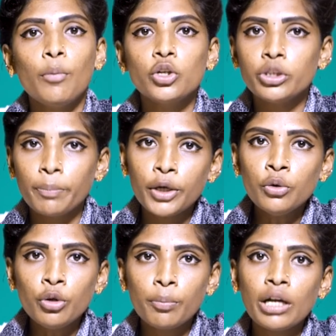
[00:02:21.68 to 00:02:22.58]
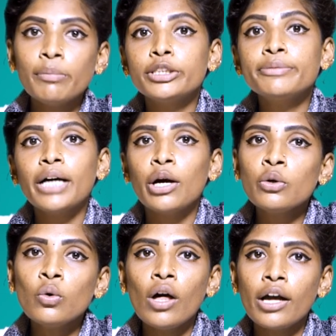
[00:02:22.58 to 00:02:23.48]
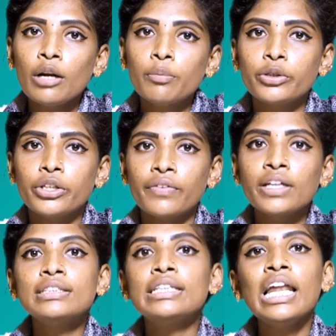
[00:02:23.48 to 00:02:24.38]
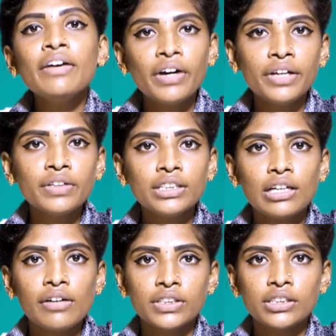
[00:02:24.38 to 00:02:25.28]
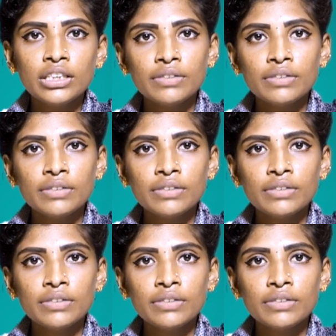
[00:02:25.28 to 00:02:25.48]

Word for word: போன்ற பெண் உறுப்புகள் மற்றும் கருக்குழாய்கள் போன்றவை சிலை வடிவத்துல வந்து